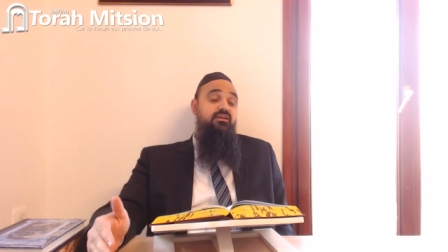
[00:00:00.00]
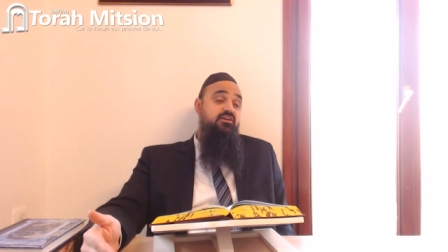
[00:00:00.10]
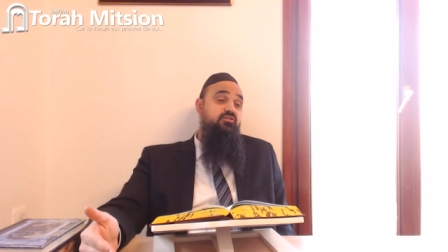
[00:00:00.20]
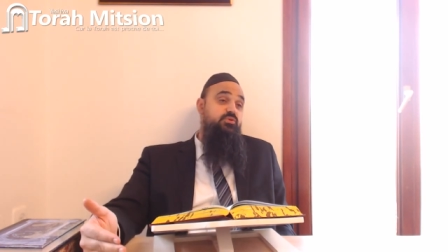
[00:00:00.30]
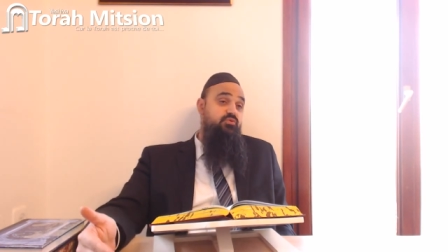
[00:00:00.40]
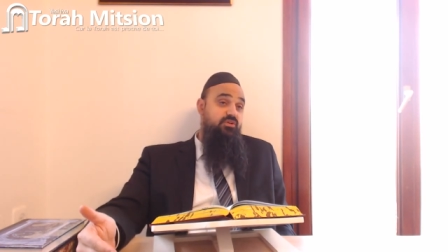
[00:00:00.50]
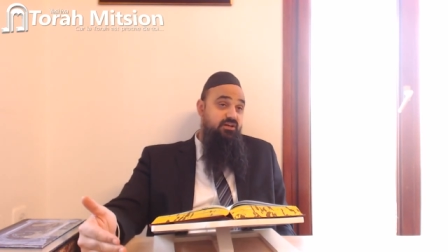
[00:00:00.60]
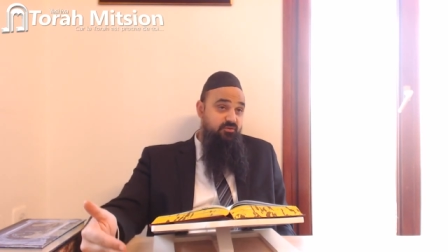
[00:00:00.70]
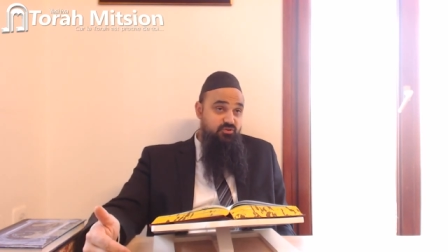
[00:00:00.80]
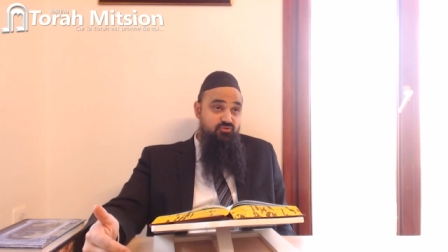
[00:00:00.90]
yesh bishul
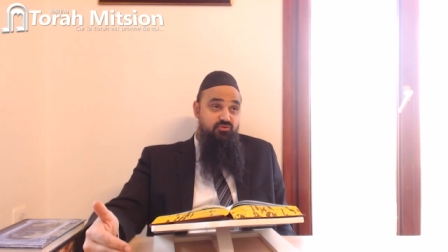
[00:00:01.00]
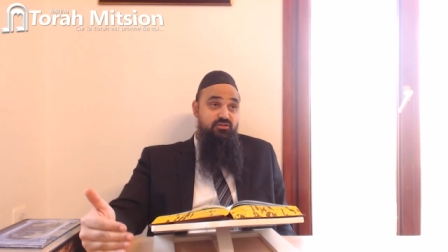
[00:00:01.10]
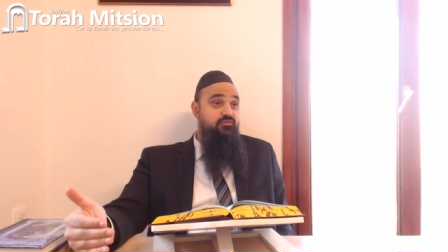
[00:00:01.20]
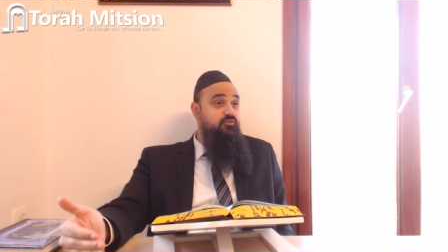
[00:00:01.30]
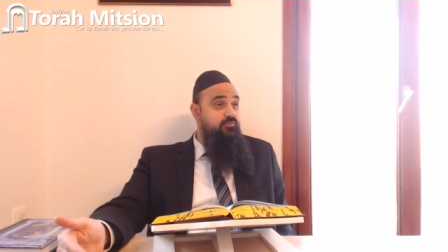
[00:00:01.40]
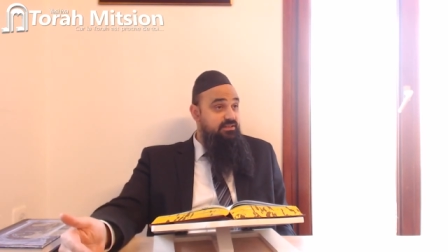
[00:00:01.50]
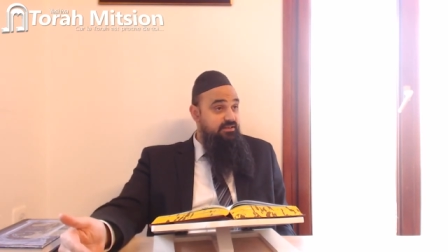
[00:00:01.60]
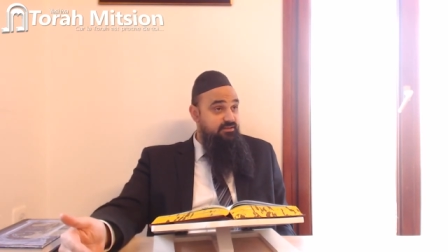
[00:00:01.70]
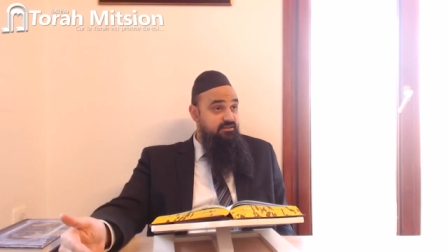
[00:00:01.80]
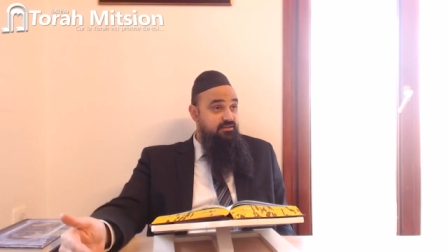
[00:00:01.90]
achar bishul, Filou
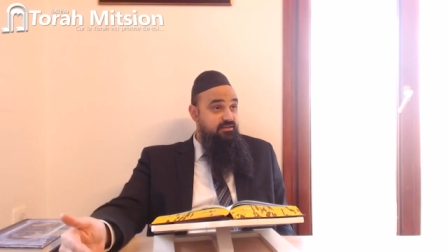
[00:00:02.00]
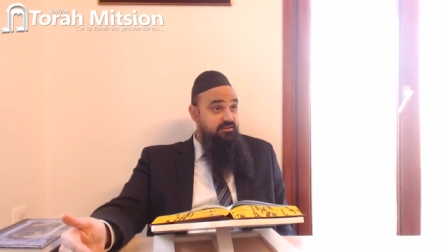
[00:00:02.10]
belach.